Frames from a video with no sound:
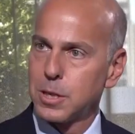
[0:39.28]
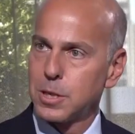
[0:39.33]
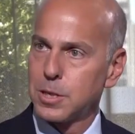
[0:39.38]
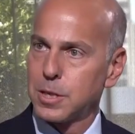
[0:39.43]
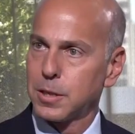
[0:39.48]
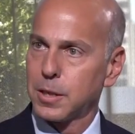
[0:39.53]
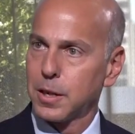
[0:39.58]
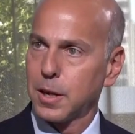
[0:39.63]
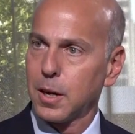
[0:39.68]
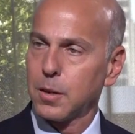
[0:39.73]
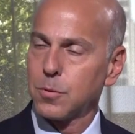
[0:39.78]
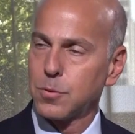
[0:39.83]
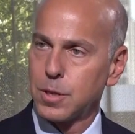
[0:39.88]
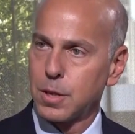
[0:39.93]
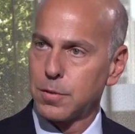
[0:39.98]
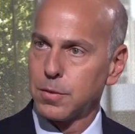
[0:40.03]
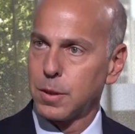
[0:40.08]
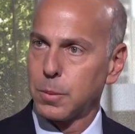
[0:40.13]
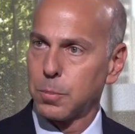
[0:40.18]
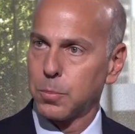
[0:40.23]
générale, vous
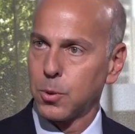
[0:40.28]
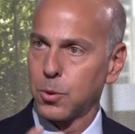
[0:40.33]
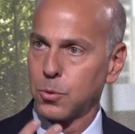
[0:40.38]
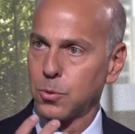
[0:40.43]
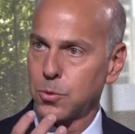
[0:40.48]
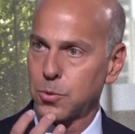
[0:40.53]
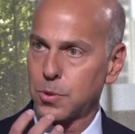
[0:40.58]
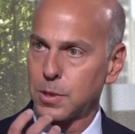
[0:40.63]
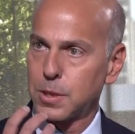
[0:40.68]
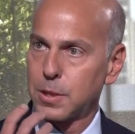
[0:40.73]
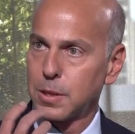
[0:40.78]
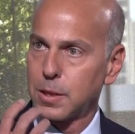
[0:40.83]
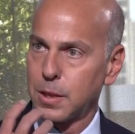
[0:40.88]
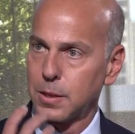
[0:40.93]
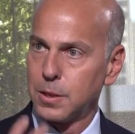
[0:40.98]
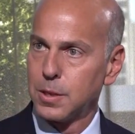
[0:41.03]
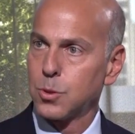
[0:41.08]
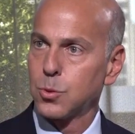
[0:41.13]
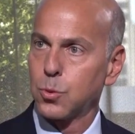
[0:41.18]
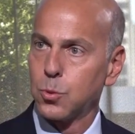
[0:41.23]
avez prononcé un
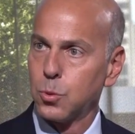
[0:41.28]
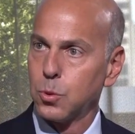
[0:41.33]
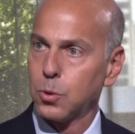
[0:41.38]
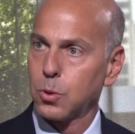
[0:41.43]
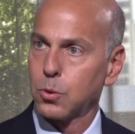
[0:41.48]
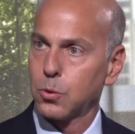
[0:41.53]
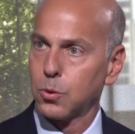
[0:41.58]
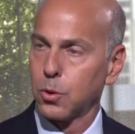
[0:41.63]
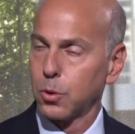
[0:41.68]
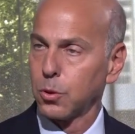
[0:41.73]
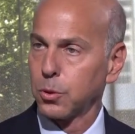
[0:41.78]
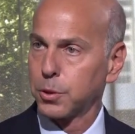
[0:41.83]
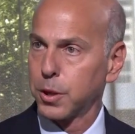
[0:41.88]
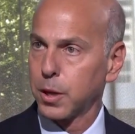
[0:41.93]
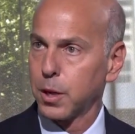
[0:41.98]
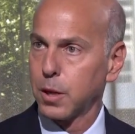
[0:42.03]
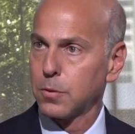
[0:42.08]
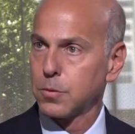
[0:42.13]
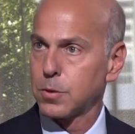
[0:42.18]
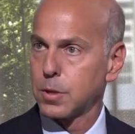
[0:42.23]
discours dans
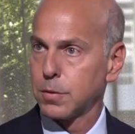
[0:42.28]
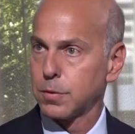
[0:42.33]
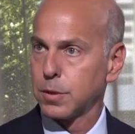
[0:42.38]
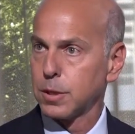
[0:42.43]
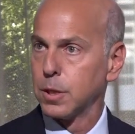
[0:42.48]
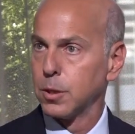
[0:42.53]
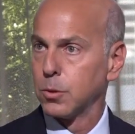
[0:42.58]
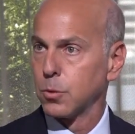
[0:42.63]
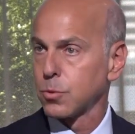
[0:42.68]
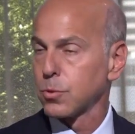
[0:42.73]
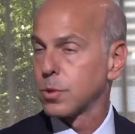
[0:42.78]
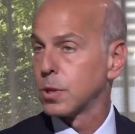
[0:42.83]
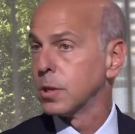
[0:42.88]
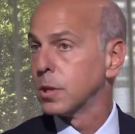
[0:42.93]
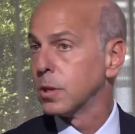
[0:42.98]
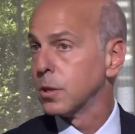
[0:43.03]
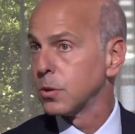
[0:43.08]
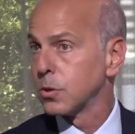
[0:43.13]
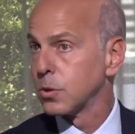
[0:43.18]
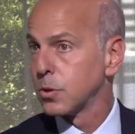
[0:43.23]
lequel vous avez
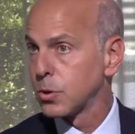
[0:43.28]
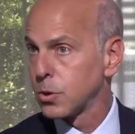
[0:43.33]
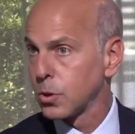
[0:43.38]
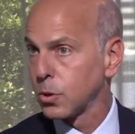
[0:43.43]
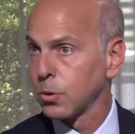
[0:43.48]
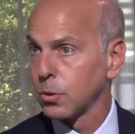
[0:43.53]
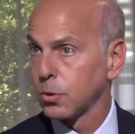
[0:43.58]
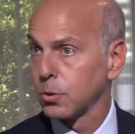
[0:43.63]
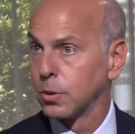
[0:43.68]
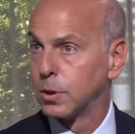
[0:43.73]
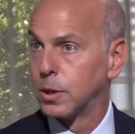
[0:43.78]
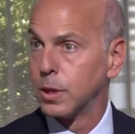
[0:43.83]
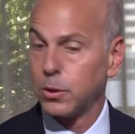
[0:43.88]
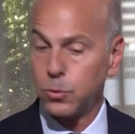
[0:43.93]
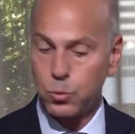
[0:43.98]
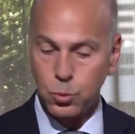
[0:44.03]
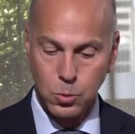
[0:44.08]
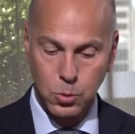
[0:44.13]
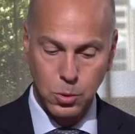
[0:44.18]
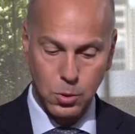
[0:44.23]
dénoncé sans
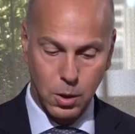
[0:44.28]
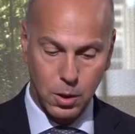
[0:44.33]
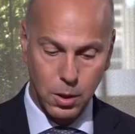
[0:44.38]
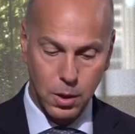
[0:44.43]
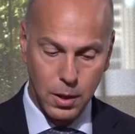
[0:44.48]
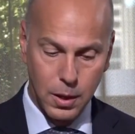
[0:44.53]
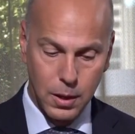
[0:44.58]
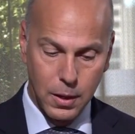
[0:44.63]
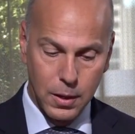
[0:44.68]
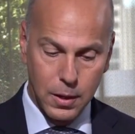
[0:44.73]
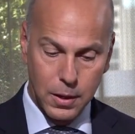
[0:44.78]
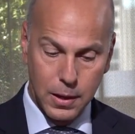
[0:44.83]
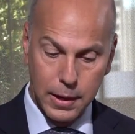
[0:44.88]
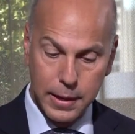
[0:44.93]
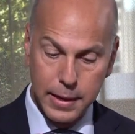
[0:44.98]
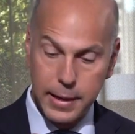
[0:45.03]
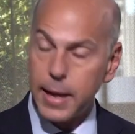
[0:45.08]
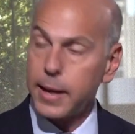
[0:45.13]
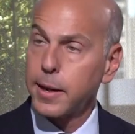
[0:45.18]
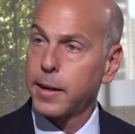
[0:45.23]
détour
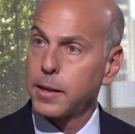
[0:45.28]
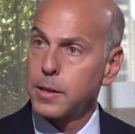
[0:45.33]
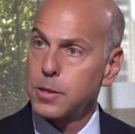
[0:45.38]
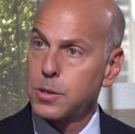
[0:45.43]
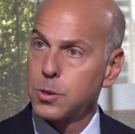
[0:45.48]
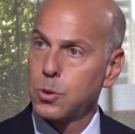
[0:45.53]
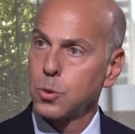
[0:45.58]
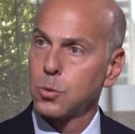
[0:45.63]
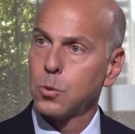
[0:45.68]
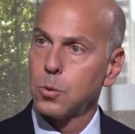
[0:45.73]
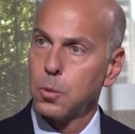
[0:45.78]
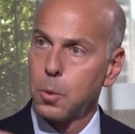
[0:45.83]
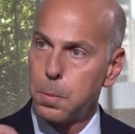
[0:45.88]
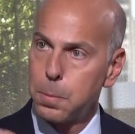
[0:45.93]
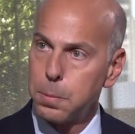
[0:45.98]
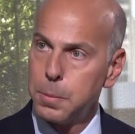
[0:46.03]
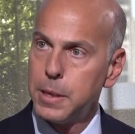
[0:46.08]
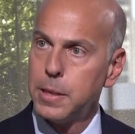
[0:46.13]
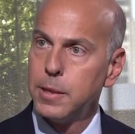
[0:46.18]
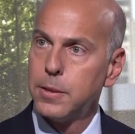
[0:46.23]
l'agression
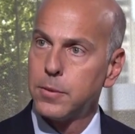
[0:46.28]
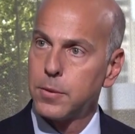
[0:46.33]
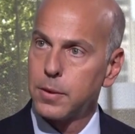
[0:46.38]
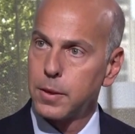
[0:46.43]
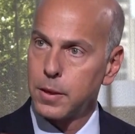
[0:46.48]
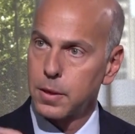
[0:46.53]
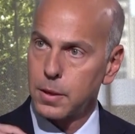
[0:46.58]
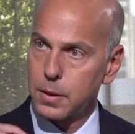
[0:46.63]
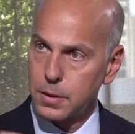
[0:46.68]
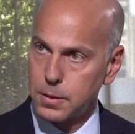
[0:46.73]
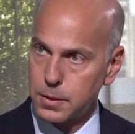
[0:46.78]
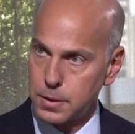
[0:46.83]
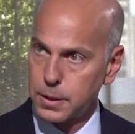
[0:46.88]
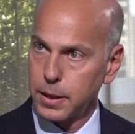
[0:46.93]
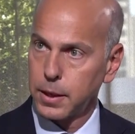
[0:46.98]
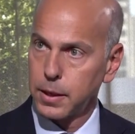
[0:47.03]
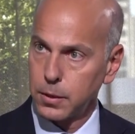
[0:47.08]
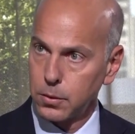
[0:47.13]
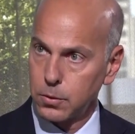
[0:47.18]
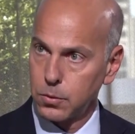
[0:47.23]
militaire
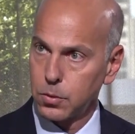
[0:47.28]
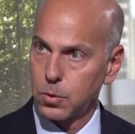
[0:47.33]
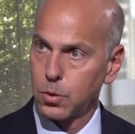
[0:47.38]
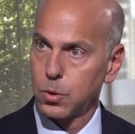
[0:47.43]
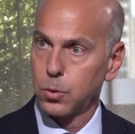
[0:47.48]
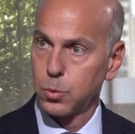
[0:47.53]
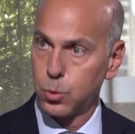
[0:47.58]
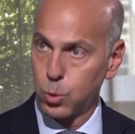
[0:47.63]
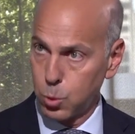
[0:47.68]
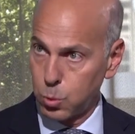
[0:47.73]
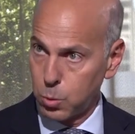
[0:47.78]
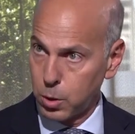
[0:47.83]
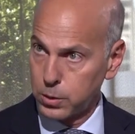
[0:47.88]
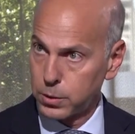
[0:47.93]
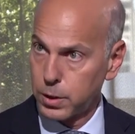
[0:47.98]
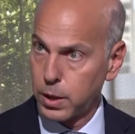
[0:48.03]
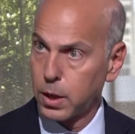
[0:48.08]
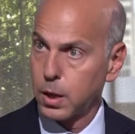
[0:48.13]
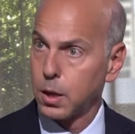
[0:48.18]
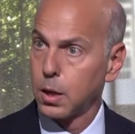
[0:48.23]
directe du
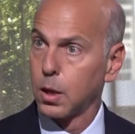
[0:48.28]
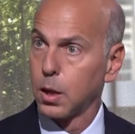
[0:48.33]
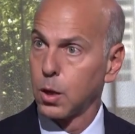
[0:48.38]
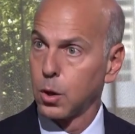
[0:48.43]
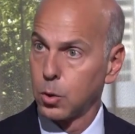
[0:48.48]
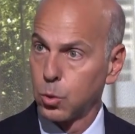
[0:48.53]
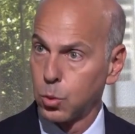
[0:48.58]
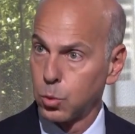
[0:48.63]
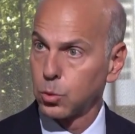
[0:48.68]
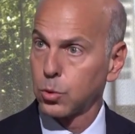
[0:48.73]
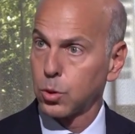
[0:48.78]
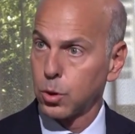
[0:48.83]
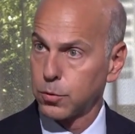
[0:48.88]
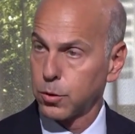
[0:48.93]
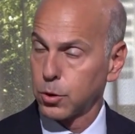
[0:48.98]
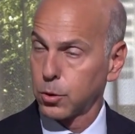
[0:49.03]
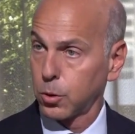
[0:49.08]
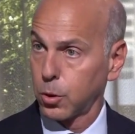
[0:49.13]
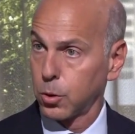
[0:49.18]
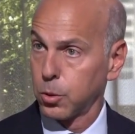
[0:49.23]
Rwanda contre
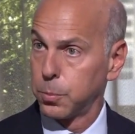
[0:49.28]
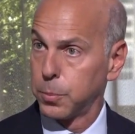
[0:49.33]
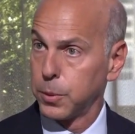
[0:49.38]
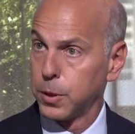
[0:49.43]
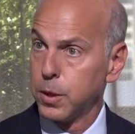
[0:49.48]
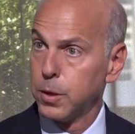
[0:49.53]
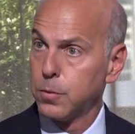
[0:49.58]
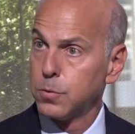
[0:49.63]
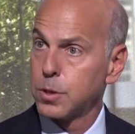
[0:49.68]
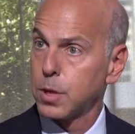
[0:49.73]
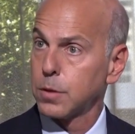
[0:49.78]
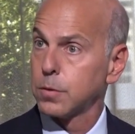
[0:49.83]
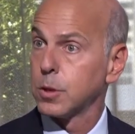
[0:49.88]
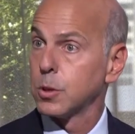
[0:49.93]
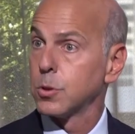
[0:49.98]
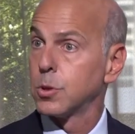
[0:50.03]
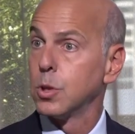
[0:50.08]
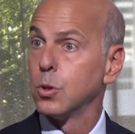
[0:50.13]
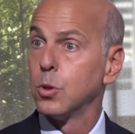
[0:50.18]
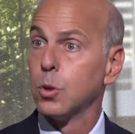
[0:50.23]
votre pays. Vous avez
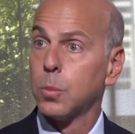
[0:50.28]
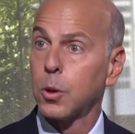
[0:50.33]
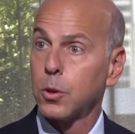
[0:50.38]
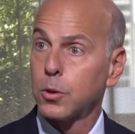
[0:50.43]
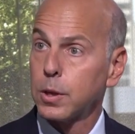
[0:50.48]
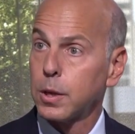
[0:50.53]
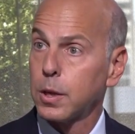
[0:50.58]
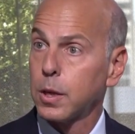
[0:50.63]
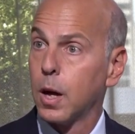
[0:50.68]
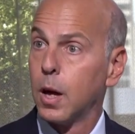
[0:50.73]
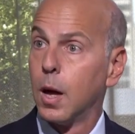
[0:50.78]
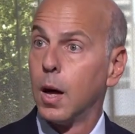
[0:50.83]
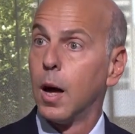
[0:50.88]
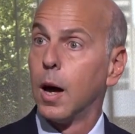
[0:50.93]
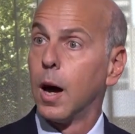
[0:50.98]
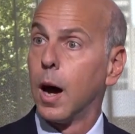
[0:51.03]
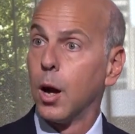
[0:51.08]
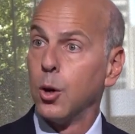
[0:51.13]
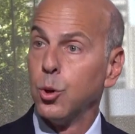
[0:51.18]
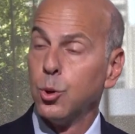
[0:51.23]
aussi demandé
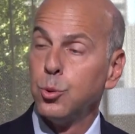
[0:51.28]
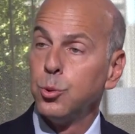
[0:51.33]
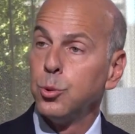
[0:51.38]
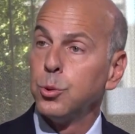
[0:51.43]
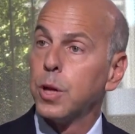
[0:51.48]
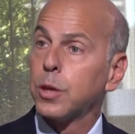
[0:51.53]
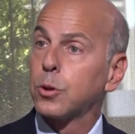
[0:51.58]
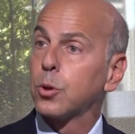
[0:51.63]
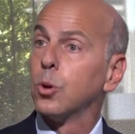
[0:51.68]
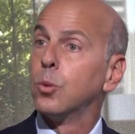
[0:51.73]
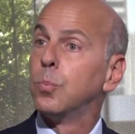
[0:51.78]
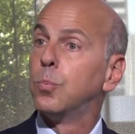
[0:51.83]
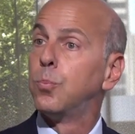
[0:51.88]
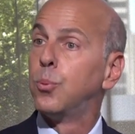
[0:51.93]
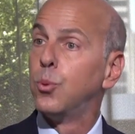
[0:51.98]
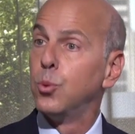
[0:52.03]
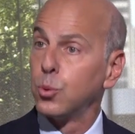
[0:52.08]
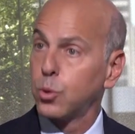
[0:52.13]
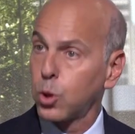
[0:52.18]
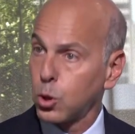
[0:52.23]
à l'ONU d'être
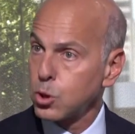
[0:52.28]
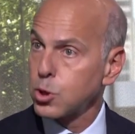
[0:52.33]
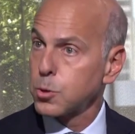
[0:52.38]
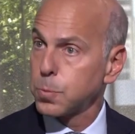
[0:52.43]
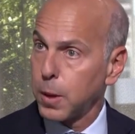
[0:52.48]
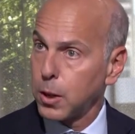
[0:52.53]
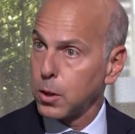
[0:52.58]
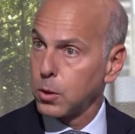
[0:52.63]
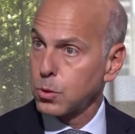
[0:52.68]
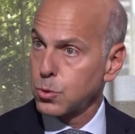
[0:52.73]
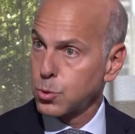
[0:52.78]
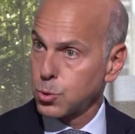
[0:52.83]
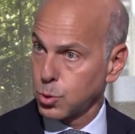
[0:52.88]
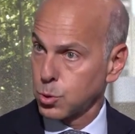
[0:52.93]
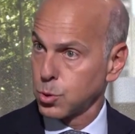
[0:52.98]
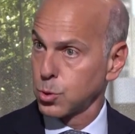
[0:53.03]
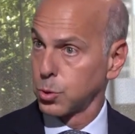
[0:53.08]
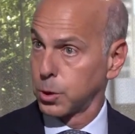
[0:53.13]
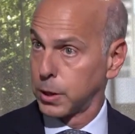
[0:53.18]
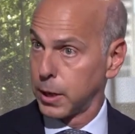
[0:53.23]
plus transparente sur
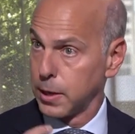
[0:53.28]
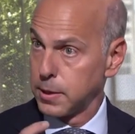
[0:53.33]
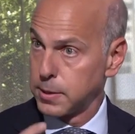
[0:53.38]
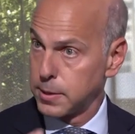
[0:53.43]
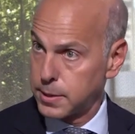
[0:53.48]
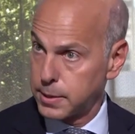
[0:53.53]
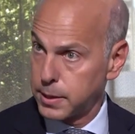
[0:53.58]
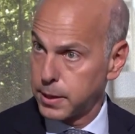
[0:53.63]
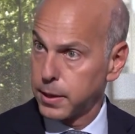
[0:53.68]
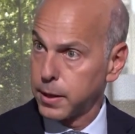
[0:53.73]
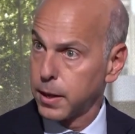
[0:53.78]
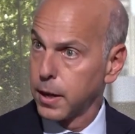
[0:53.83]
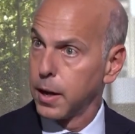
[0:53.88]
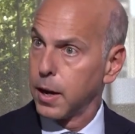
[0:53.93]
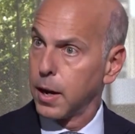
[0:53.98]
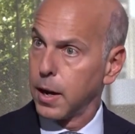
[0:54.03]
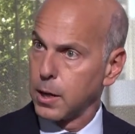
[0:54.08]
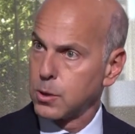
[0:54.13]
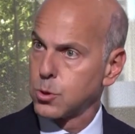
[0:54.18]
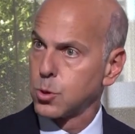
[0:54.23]
ce qu'elle sait
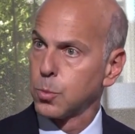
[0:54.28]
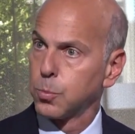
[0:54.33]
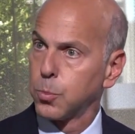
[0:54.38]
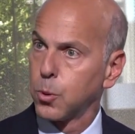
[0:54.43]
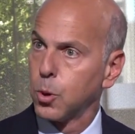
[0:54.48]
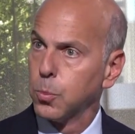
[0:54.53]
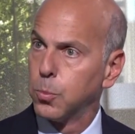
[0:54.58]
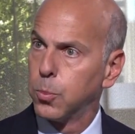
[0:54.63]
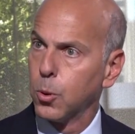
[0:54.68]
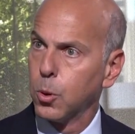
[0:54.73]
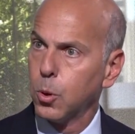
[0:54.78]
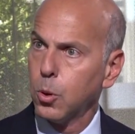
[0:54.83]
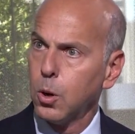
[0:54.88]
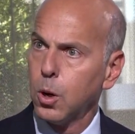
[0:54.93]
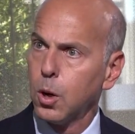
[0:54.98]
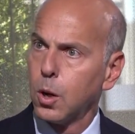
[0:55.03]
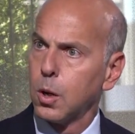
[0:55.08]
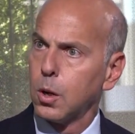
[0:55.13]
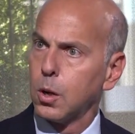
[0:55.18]
à ce propos.